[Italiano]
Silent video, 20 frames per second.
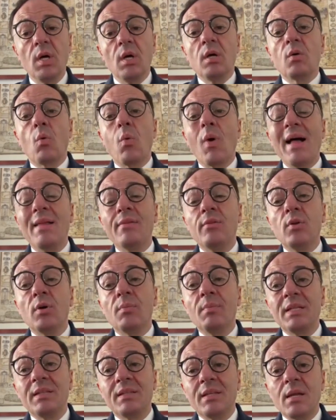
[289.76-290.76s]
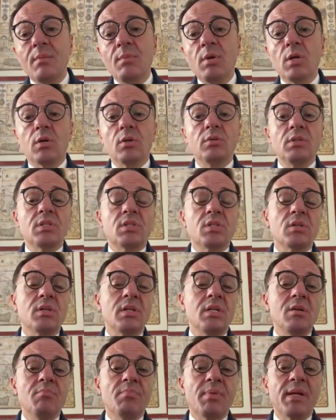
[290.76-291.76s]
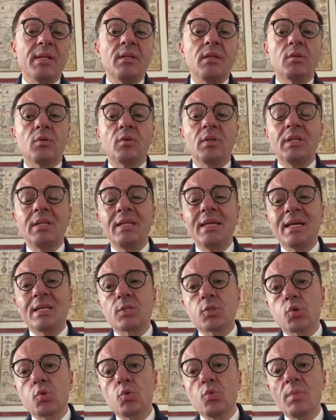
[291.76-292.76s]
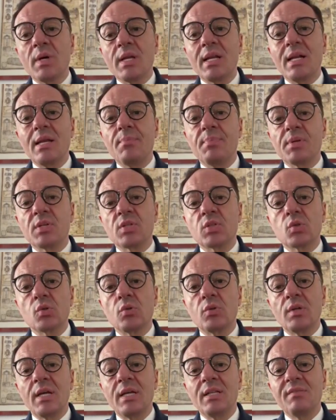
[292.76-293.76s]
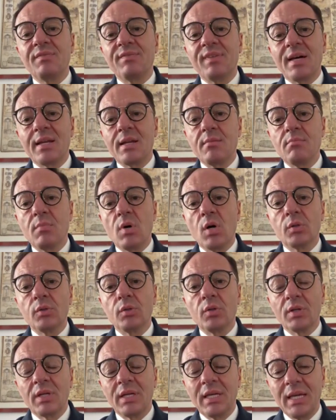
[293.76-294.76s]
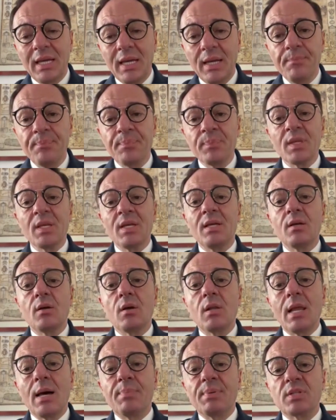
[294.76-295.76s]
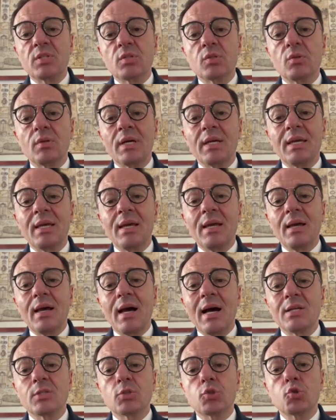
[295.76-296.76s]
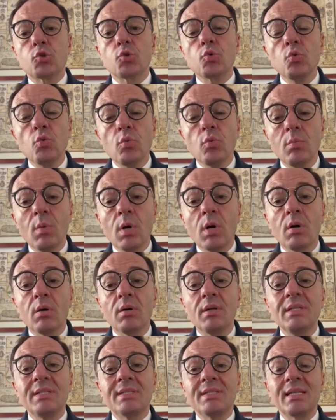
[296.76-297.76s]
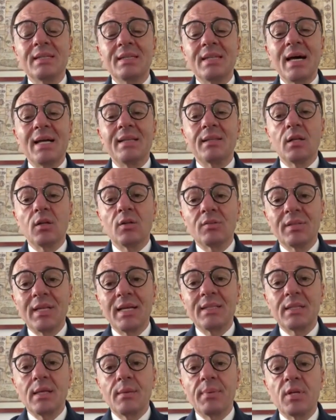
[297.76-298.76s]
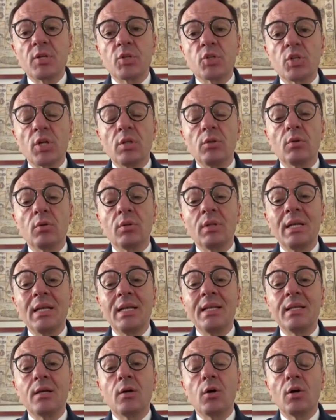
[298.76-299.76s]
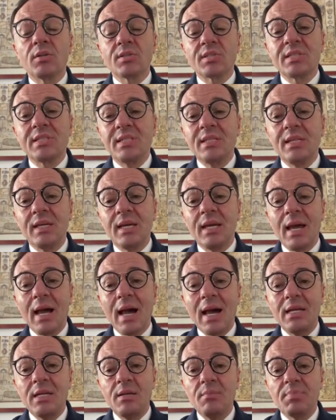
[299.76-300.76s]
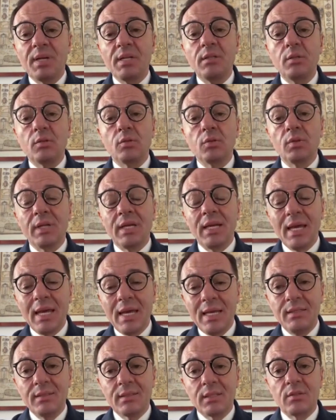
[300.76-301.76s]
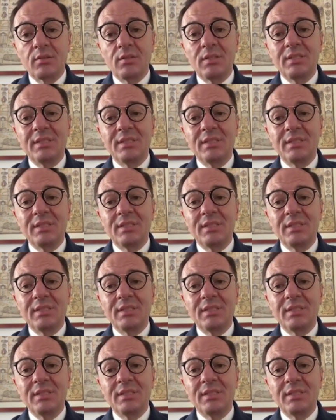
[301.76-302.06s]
Quando metteremo in condizione gli imprenditori di assumere le persone e di fare in modo che la persona che assumo il 70-80% dei costi che ha l'imprenditore entrano in